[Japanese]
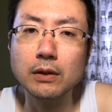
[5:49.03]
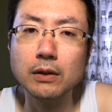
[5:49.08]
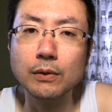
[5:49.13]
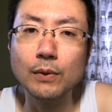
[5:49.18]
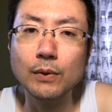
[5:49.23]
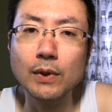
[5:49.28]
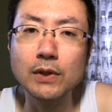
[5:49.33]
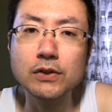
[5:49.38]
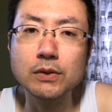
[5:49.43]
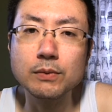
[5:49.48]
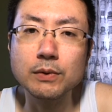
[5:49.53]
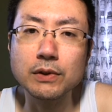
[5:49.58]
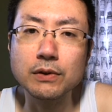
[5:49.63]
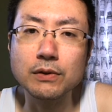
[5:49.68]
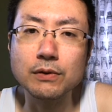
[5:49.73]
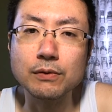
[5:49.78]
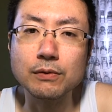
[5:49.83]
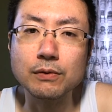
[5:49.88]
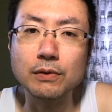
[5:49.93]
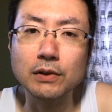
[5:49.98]
お遊びっ
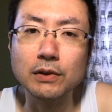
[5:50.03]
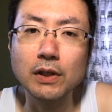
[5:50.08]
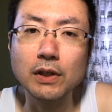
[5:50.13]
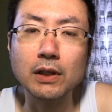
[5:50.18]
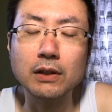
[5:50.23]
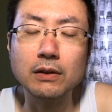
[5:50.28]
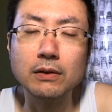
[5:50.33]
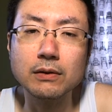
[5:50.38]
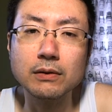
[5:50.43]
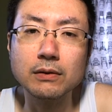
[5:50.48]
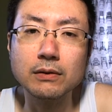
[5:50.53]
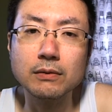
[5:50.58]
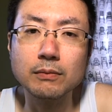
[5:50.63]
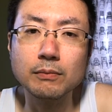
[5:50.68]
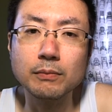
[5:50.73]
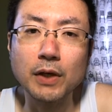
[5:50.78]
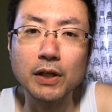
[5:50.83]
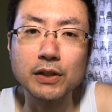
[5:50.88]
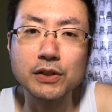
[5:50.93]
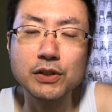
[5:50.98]
ていうのはね
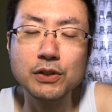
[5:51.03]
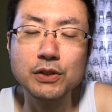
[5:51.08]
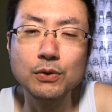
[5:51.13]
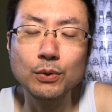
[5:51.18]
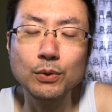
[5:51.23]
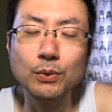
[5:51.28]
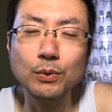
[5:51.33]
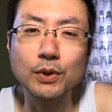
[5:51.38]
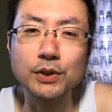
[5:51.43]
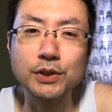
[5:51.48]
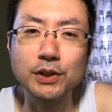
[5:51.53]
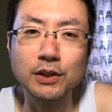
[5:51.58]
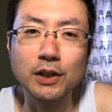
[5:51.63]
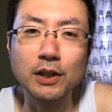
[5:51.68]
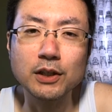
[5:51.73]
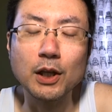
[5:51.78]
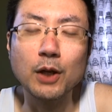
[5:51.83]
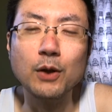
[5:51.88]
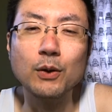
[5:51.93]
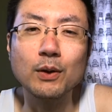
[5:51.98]
パチンコとかじゃ
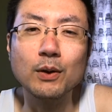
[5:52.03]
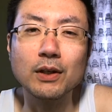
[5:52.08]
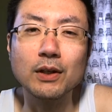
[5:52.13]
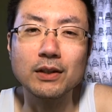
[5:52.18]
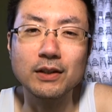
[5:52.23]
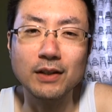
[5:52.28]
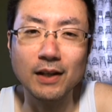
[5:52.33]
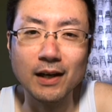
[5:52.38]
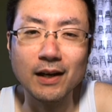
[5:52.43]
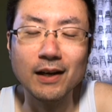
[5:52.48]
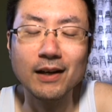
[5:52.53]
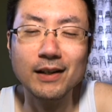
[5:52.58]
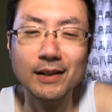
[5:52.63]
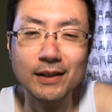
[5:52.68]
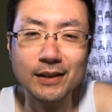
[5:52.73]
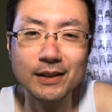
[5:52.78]
ないだろうからね